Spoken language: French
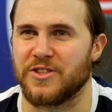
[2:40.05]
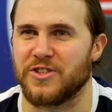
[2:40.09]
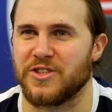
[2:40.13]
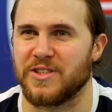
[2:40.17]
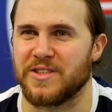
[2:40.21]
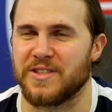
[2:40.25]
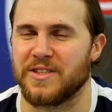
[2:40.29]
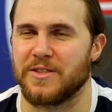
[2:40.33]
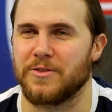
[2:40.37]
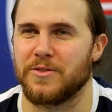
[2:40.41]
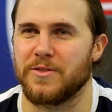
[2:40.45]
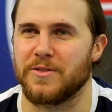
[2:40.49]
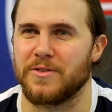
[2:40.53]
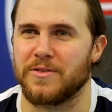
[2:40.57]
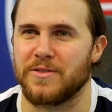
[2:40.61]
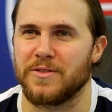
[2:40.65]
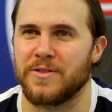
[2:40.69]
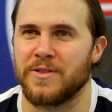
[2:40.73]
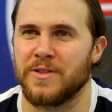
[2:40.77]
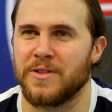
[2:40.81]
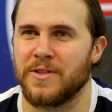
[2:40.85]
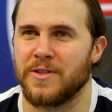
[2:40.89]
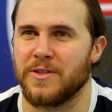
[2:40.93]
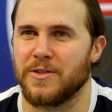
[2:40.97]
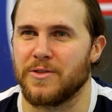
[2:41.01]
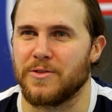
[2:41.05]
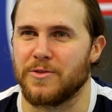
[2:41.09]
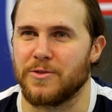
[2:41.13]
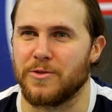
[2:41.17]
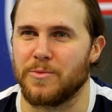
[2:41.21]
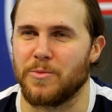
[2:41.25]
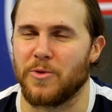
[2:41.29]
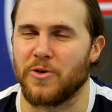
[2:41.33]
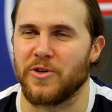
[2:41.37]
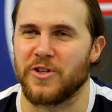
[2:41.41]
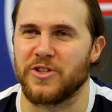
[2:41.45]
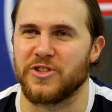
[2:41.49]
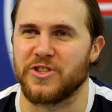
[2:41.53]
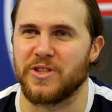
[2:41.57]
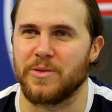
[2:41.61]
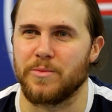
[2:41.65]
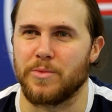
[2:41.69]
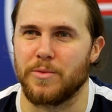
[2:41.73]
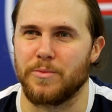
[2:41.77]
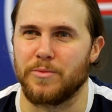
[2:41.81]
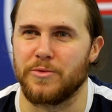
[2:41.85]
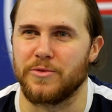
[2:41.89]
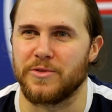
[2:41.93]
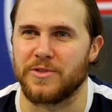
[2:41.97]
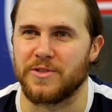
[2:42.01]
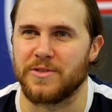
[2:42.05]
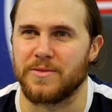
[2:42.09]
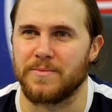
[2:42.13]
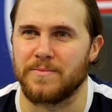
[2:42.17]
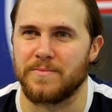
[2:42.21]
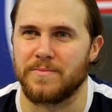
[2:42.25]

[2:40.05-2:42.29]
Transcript: j'essaie de, de m'engager un peu plus.